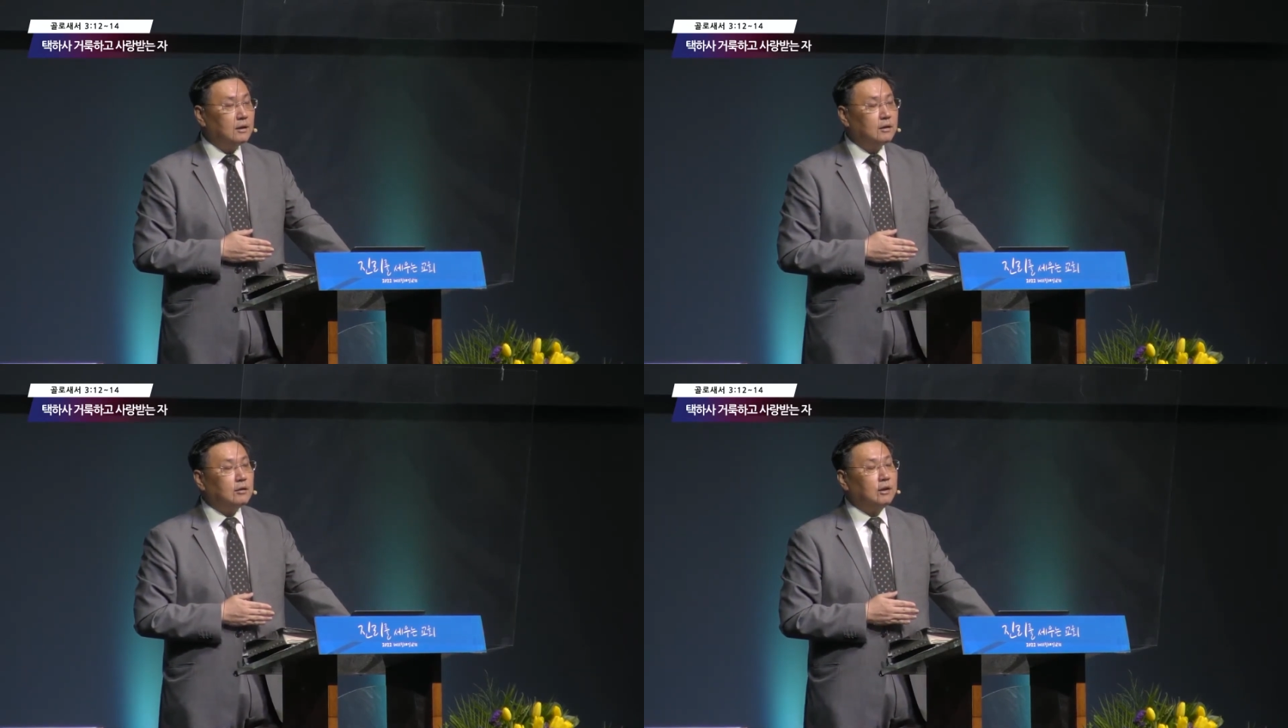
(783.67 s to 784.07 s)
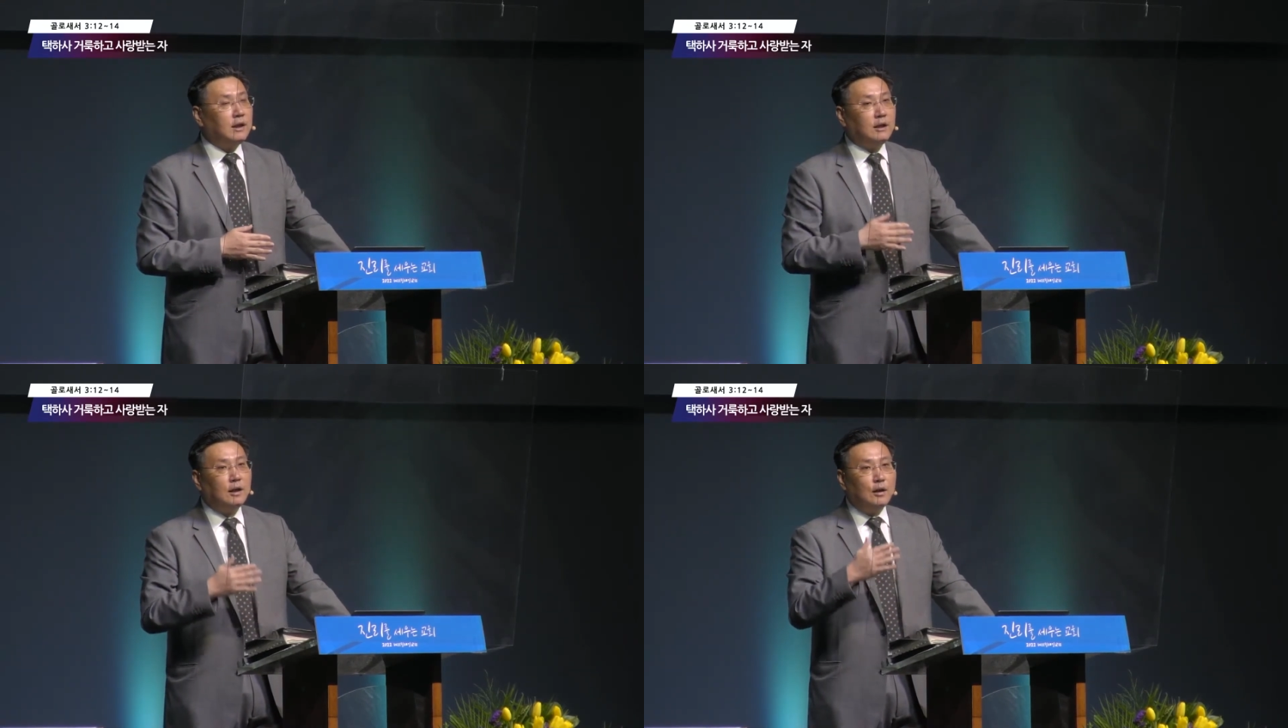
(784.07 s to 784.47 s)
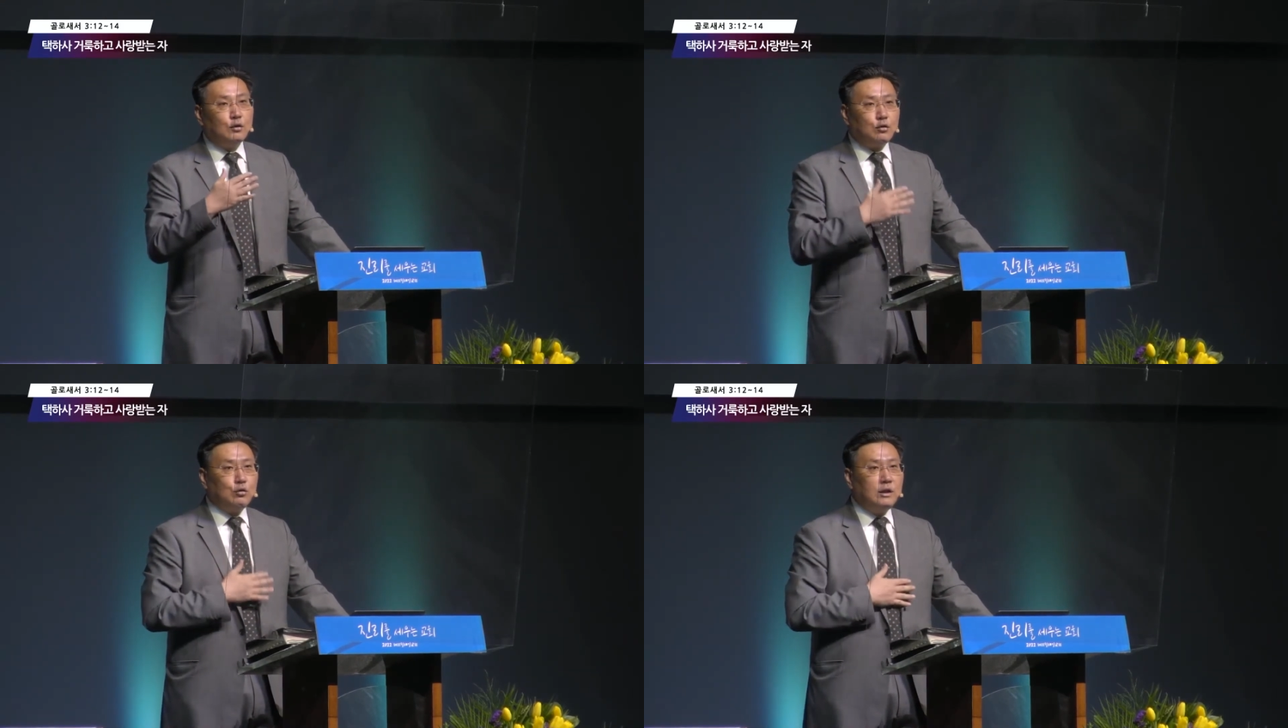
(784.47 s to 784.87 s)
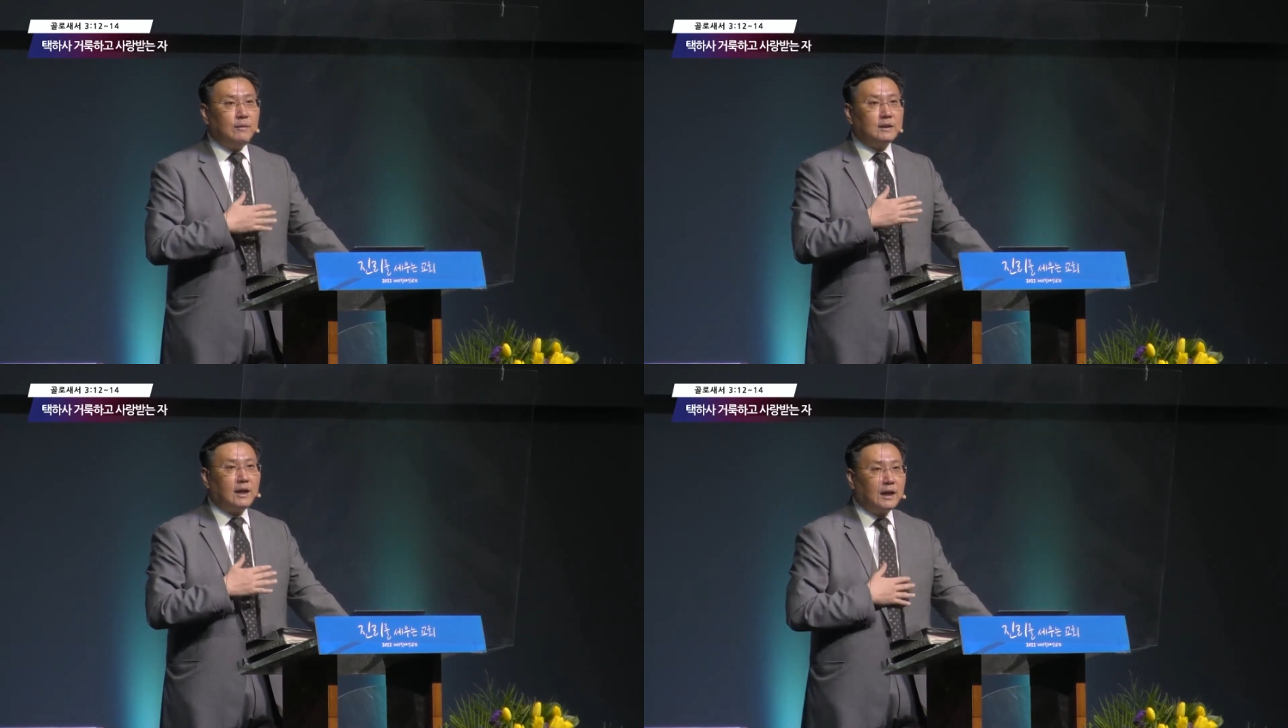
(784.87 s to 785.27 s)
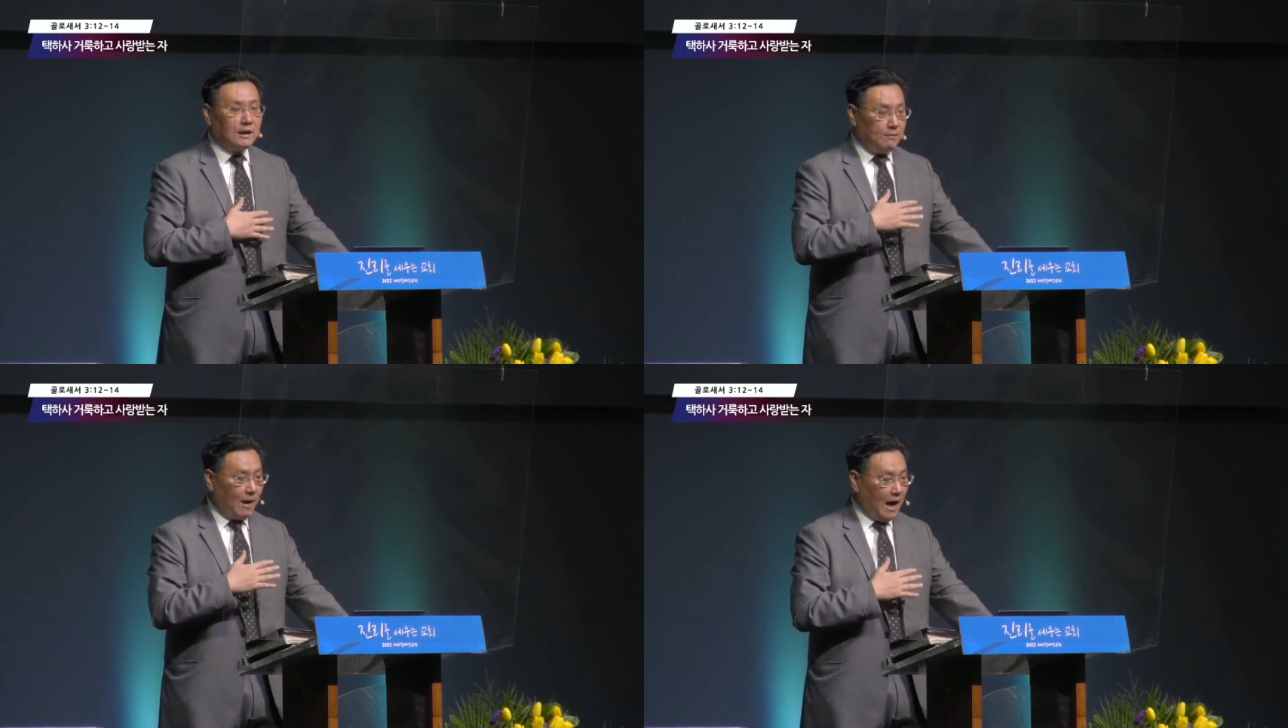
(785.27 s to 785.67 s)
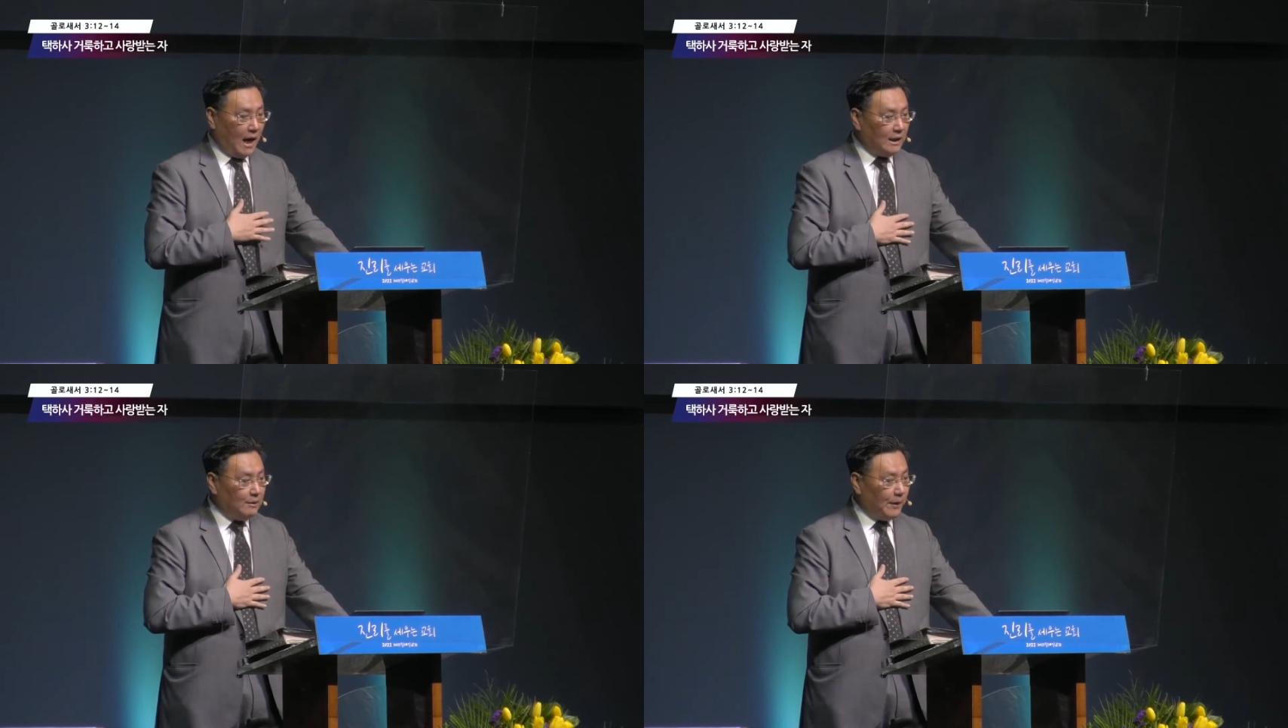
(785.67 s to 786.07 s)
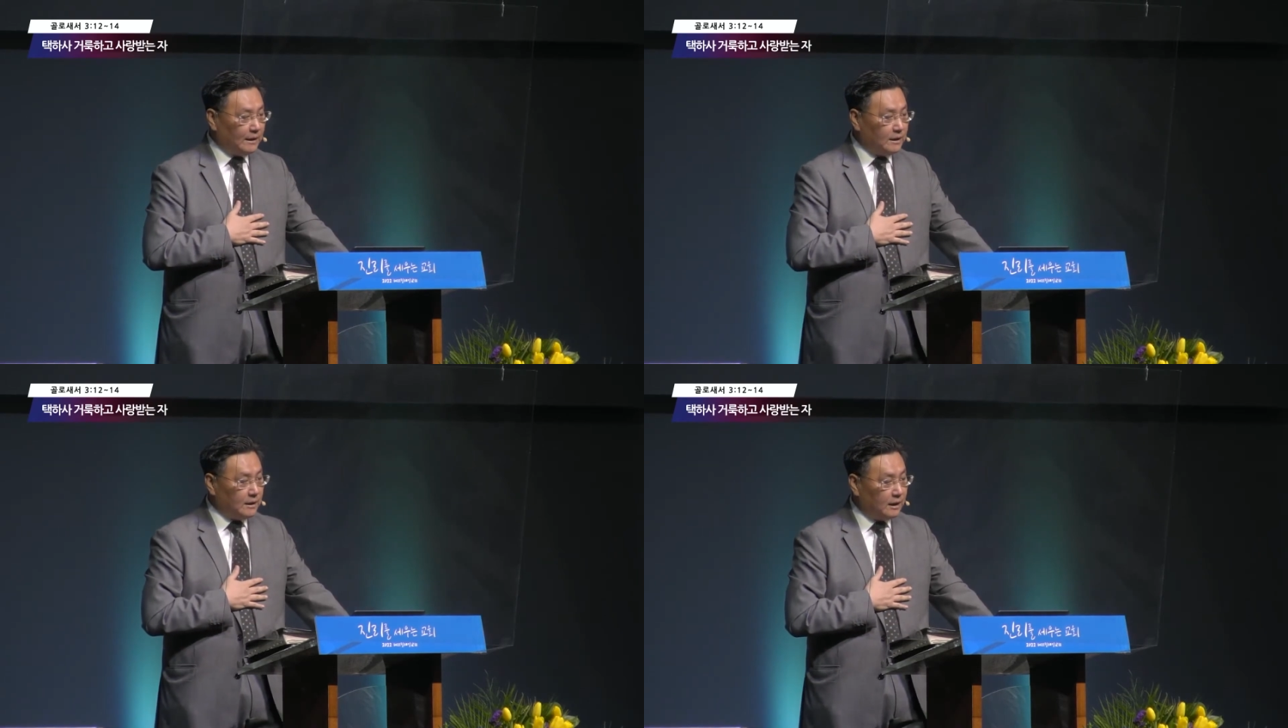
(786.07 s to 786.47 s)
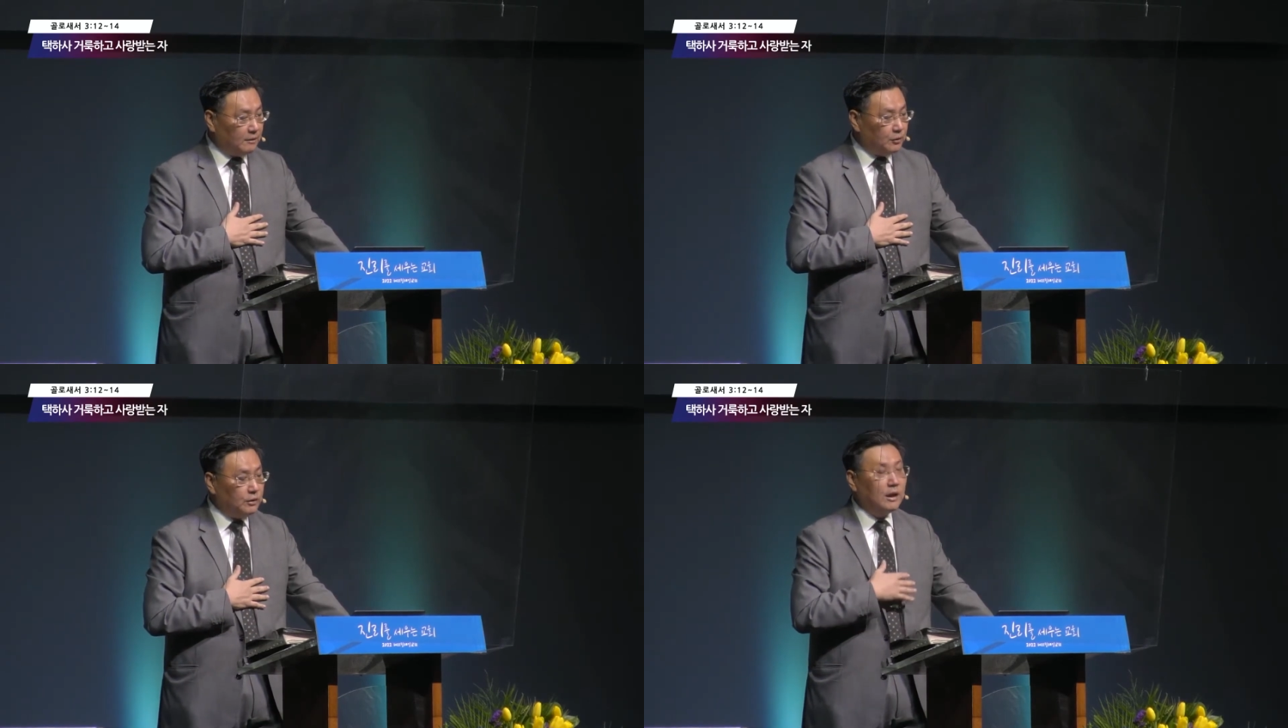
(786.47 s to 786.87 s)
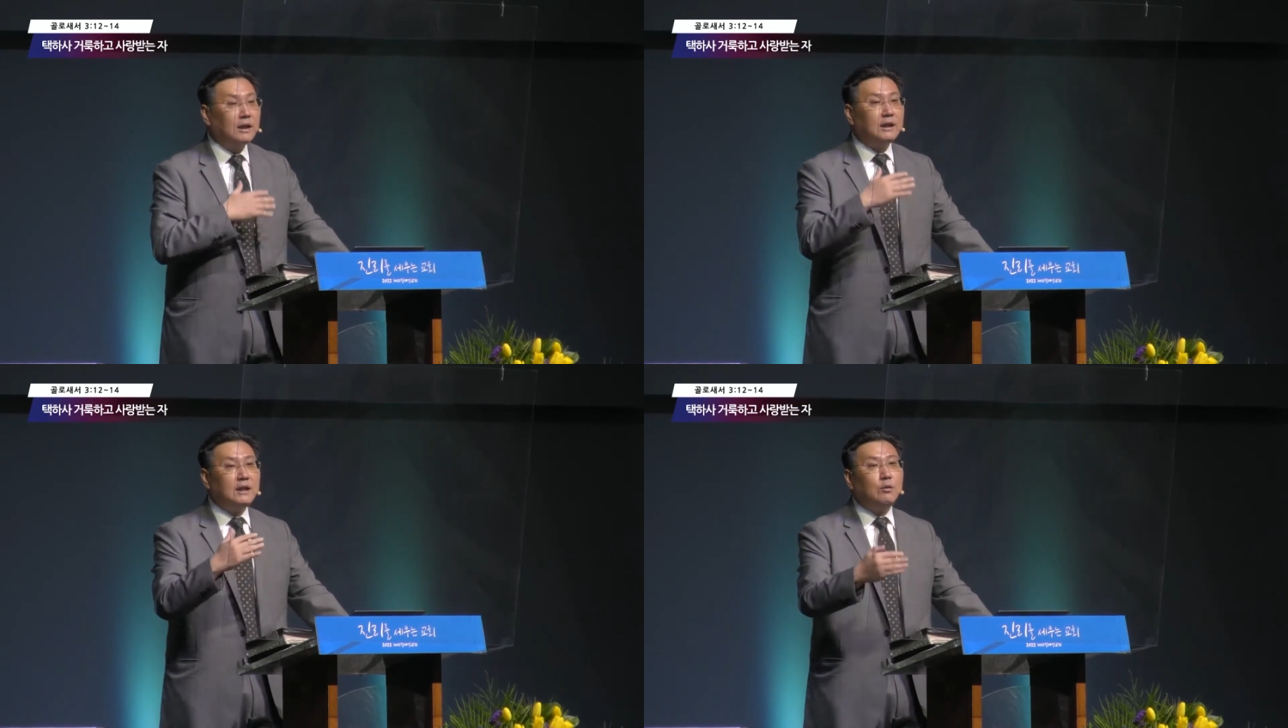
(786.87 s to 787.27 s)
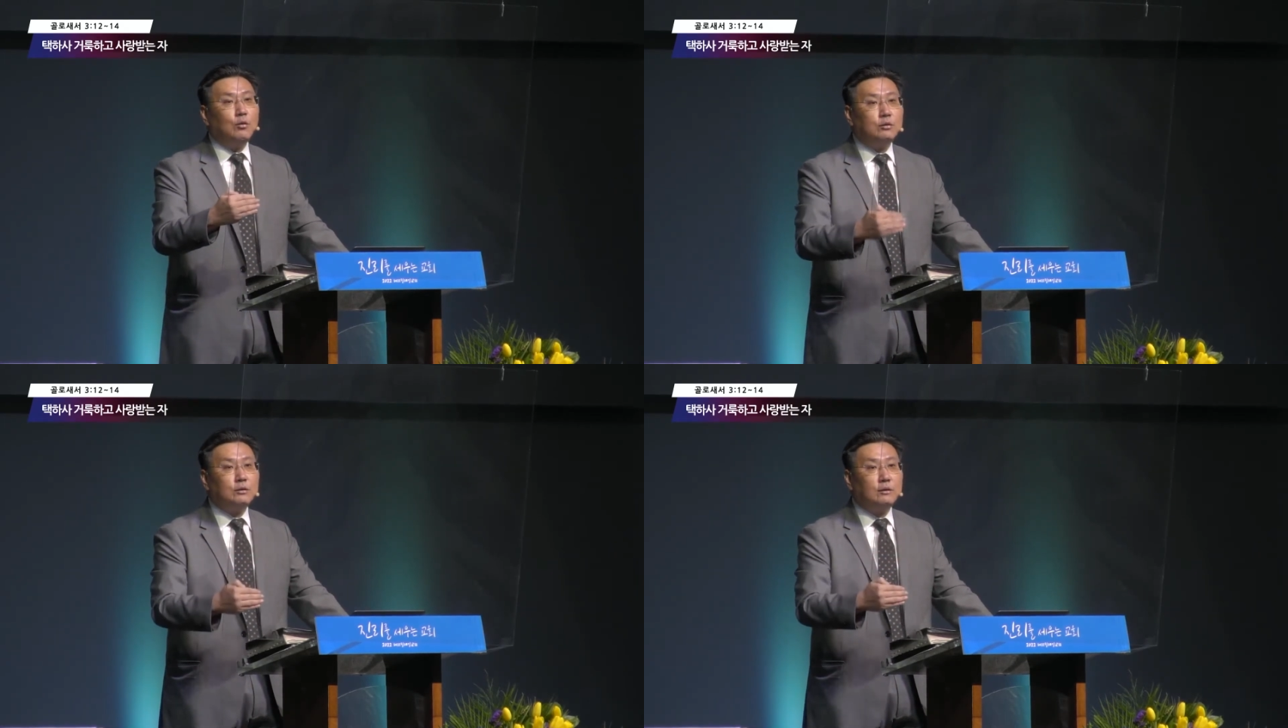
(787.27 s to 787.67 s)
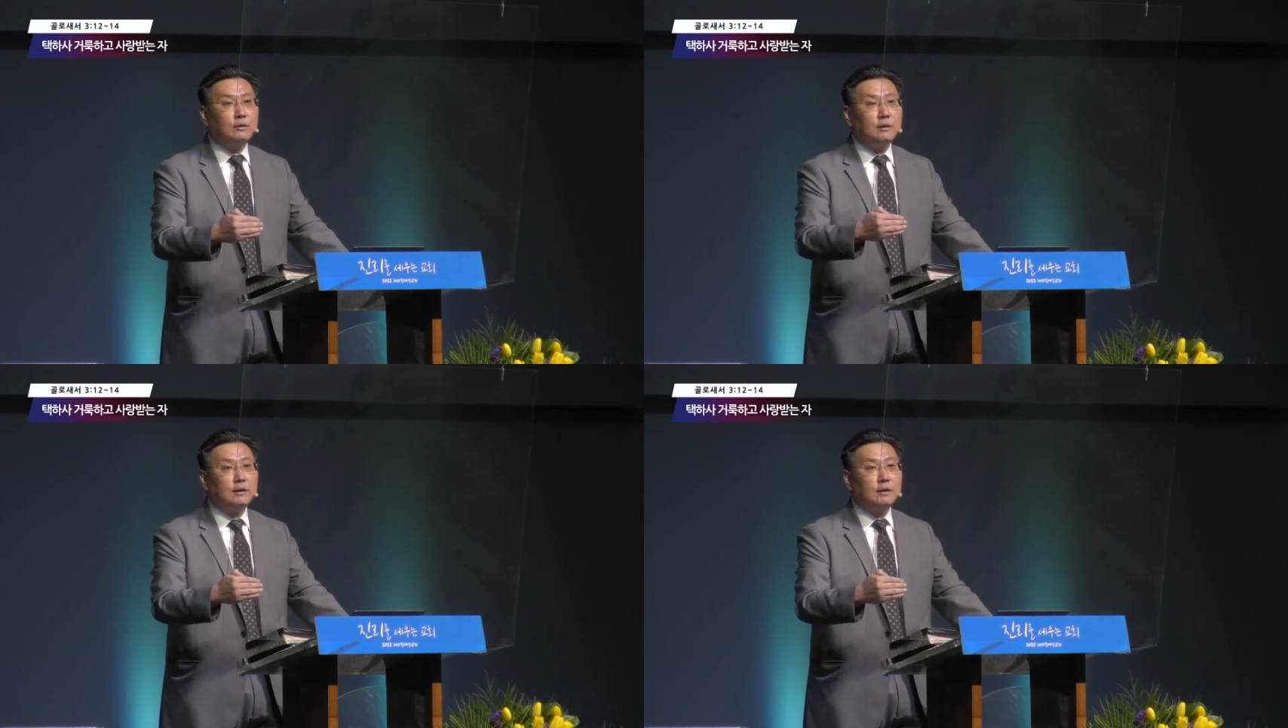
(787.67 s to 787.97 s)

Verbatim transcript: 그러니 주님의 사랑을 많이 받은 사람은 이 옷을